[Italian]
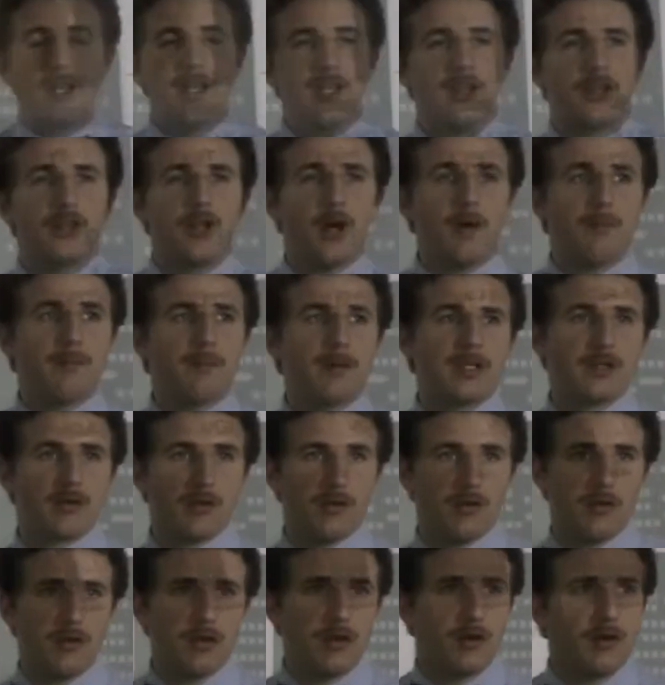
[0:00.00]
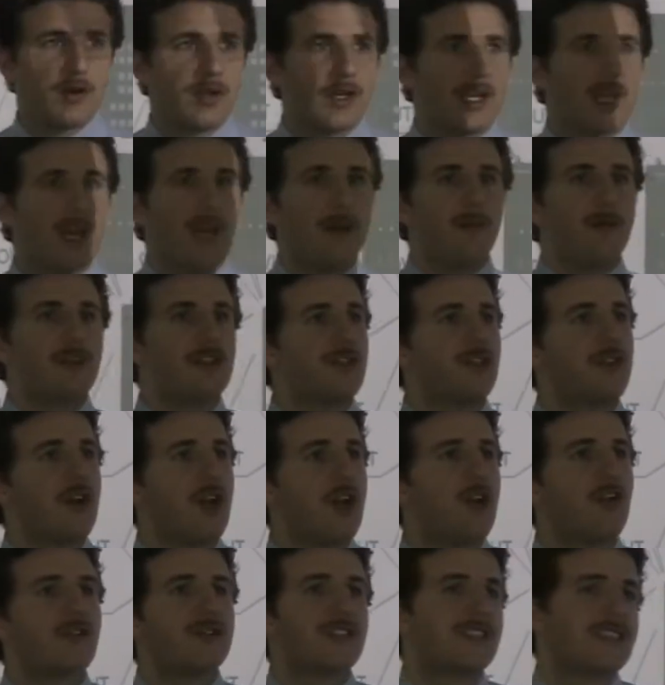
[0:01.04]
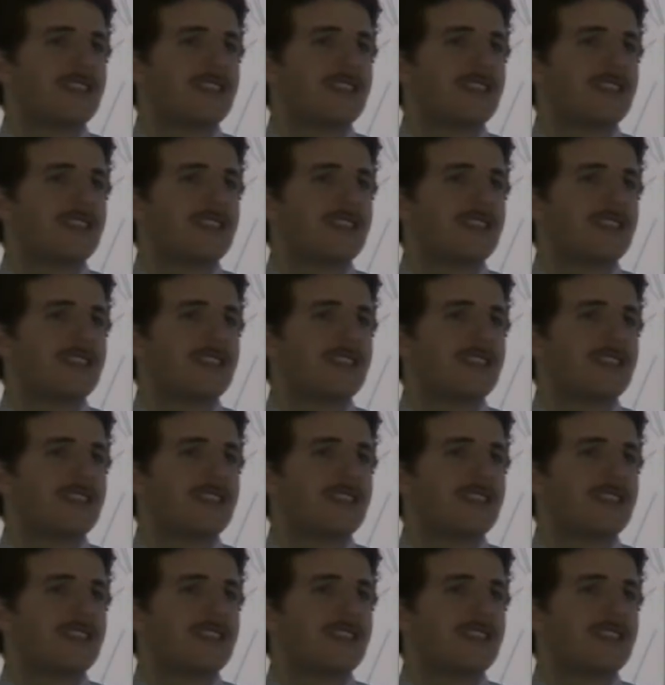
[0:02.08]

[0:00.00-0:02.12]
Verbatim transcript: gli intoppi sono che le persone non